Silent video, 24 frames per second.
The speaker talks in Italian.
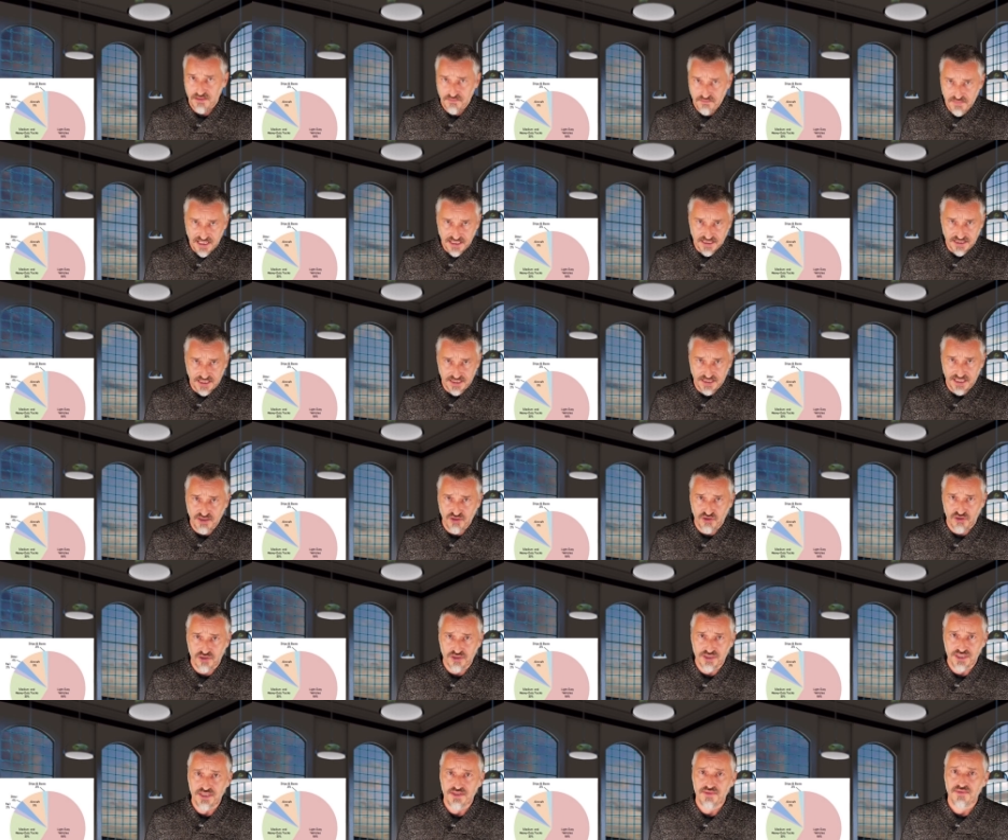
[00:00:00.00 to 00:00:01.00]
mentre da
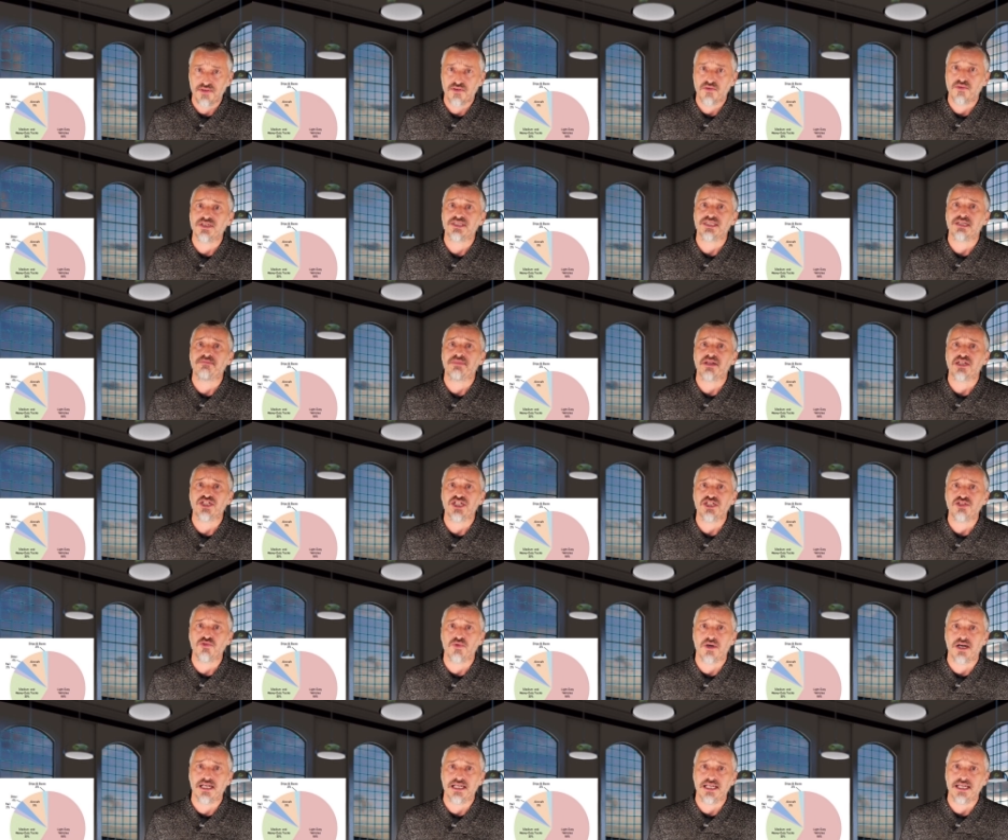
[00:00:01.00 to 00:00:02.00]
noi questa
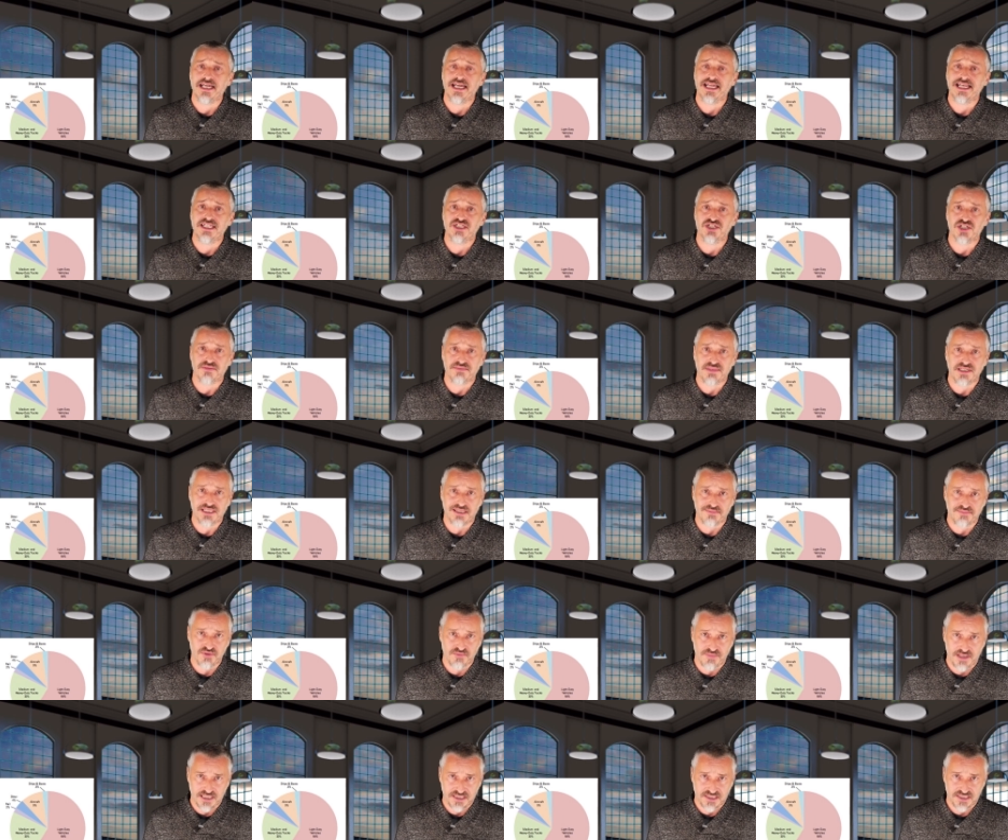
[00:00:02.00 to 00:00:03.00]
percentuale è leggermente
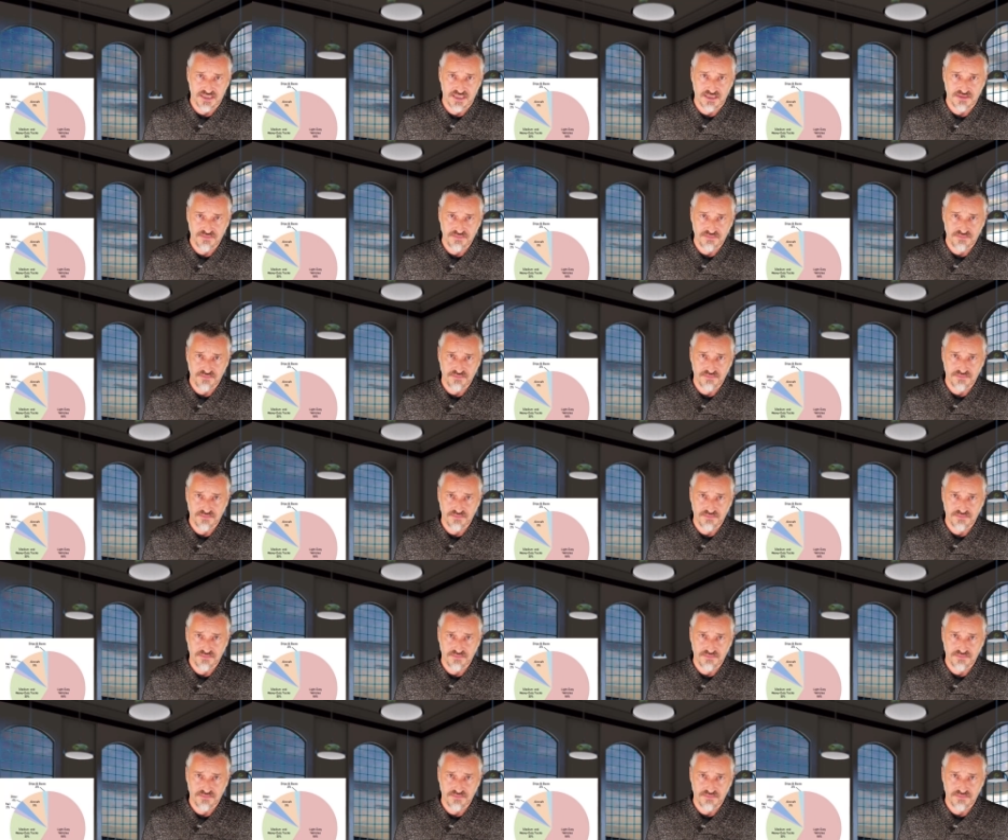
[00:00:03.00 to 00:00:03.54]
più bassa.